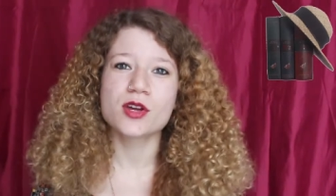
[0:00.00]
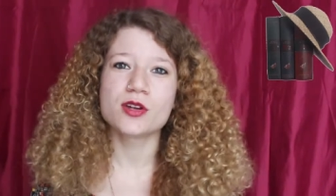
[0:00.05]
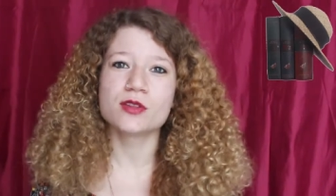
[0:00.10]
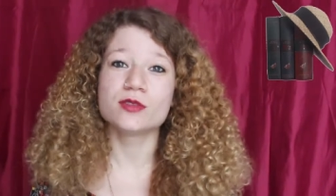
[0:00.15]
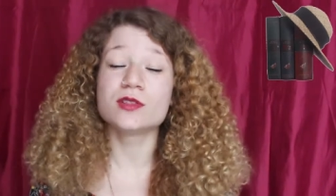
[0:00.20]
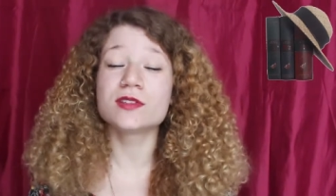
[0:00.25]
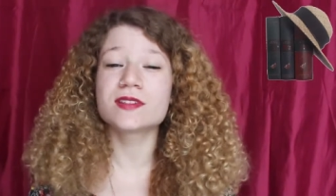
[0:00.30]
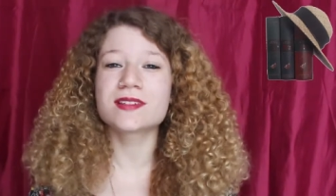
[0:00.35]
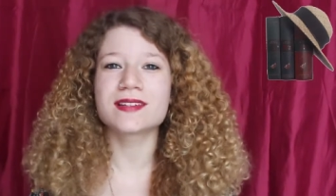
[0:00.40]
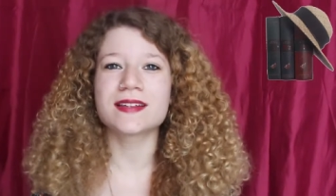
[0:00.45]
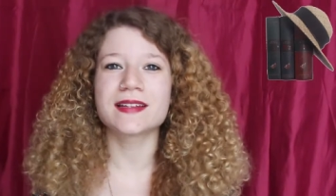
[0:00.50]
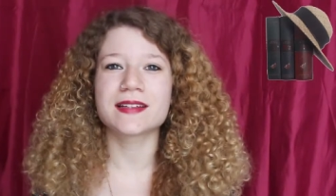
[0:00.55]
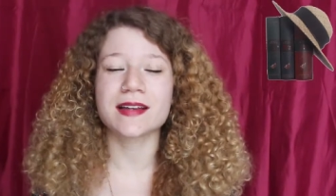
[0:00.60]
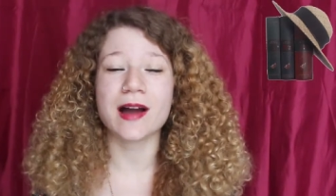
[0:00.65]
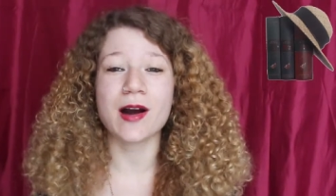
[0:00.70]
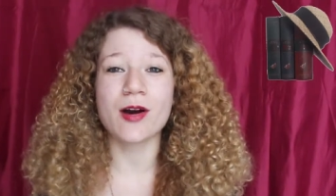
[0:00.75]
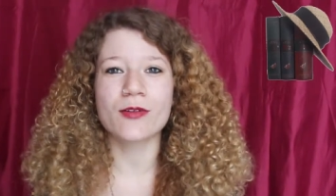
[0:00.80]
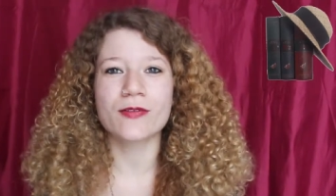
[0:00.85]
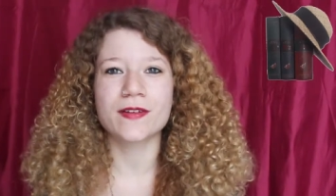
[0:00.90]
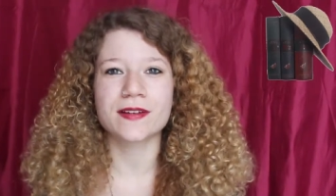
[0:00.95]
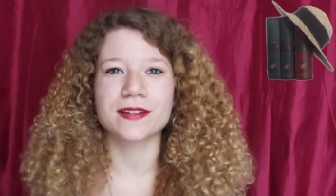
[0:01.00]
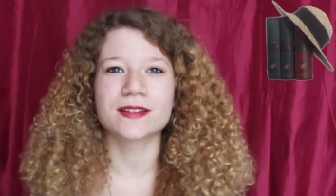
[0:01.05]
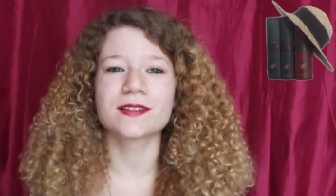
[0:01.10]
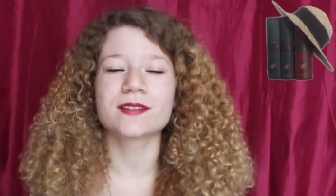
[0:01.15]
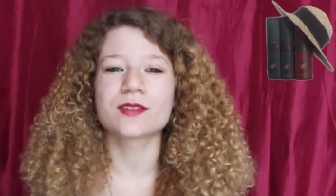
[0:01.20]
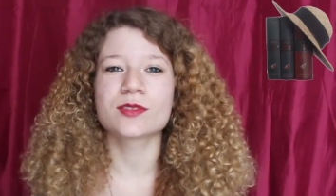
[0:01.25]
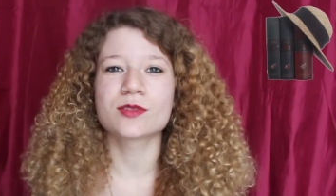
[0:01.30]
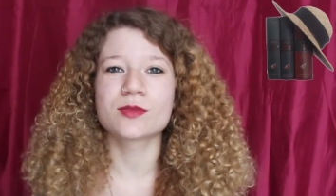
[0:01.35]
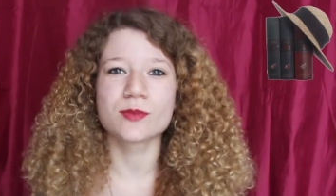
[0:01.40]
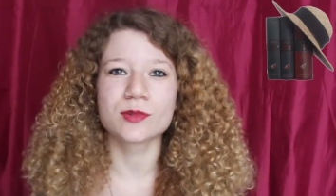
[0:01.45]
nützlich, auch wenn ich
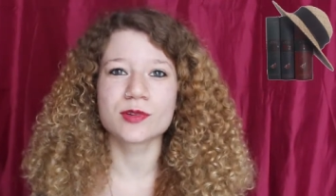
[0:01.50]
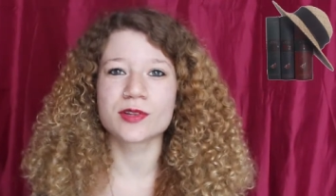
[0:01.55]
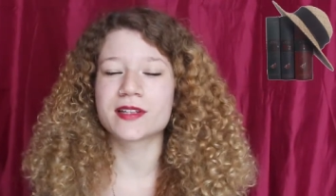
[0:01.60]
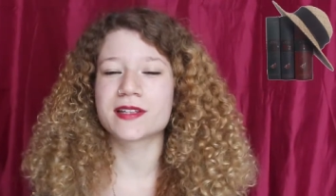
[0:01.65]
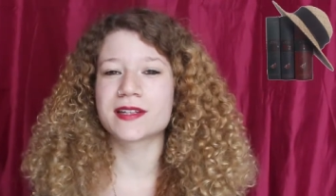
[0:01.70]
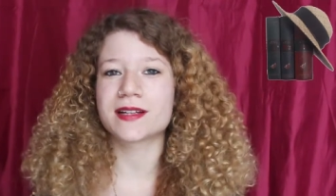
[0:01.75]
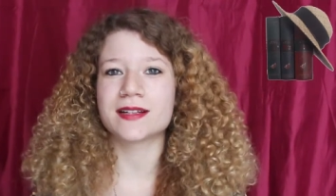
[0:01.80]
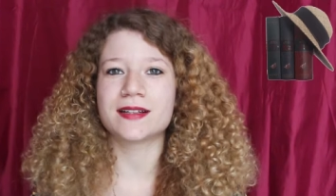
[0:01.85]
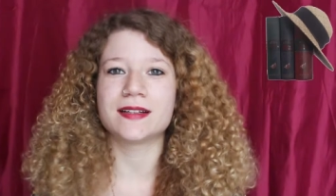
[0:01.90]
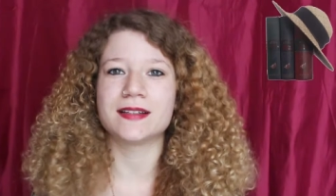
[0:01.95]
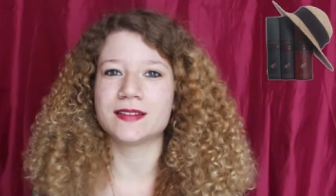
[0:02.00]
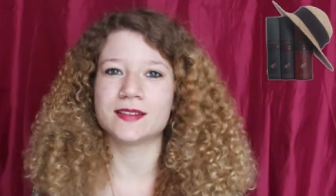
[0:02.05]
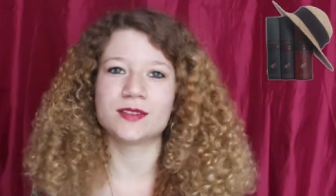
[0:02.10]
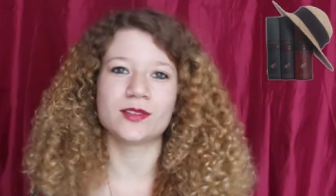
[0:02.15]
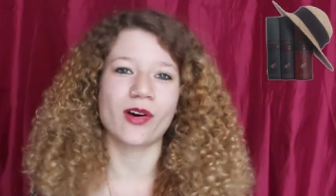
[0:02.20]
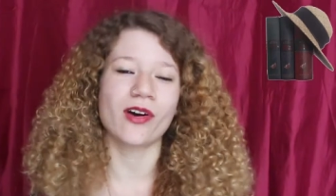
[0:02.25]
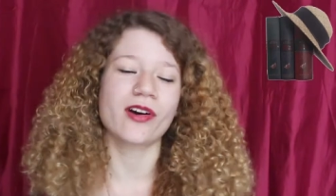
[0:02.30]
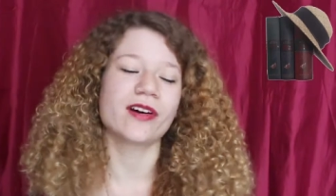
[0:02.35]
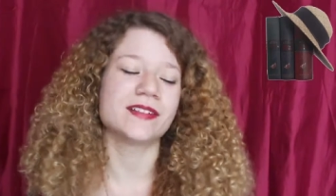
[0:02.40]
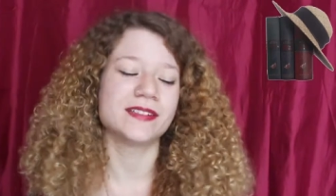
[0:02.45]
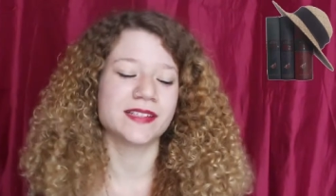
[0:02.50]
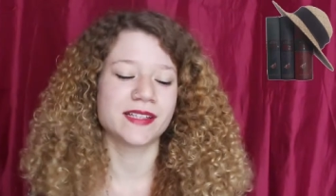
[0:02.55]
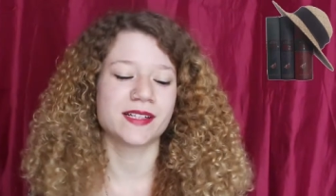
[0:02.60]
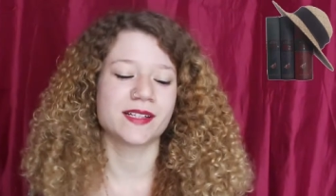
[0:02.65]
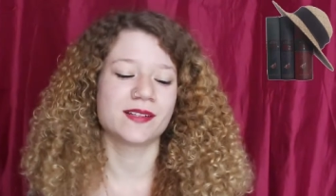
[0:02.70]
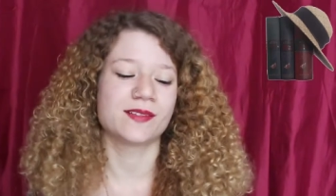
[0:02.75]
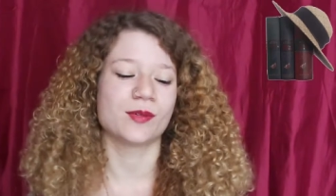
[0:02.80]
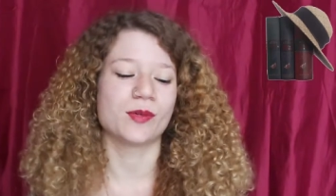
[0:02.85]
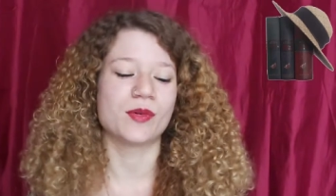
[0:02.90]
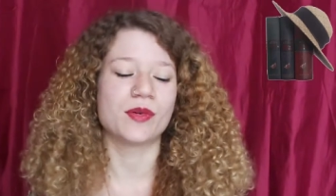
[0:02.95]
es zum Glück ja noch
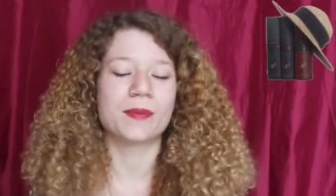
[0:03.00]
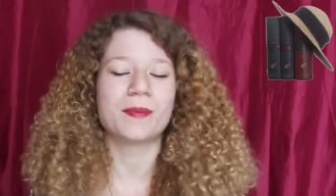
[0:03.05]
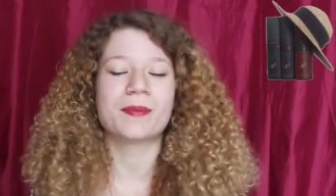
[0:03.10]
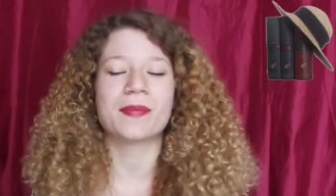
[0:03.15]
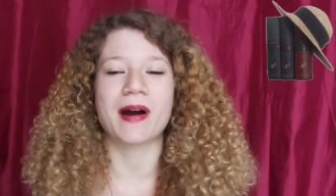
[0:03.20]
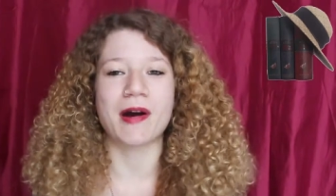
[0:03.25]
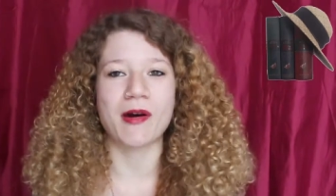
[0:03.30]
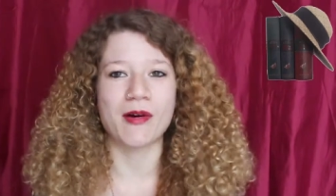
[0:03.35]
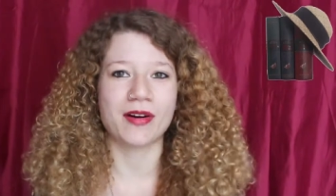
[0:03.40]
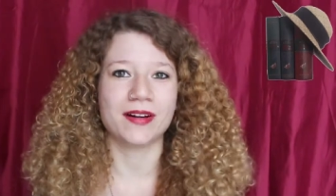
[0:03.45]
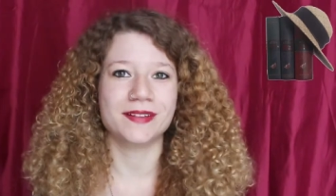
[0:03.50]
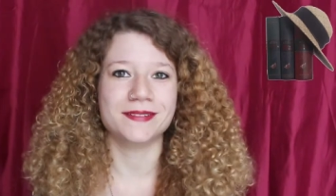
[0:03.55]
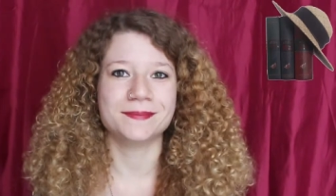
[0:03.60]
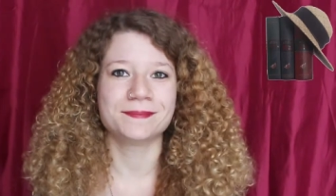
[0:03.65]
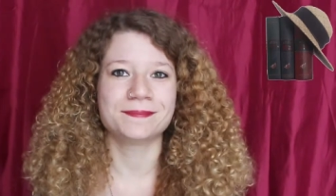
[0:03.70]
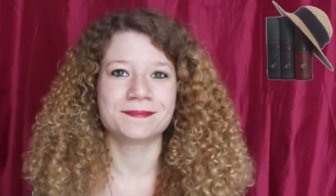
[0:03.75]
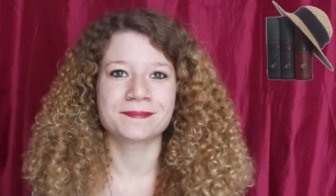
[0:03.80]
nicht so brauche.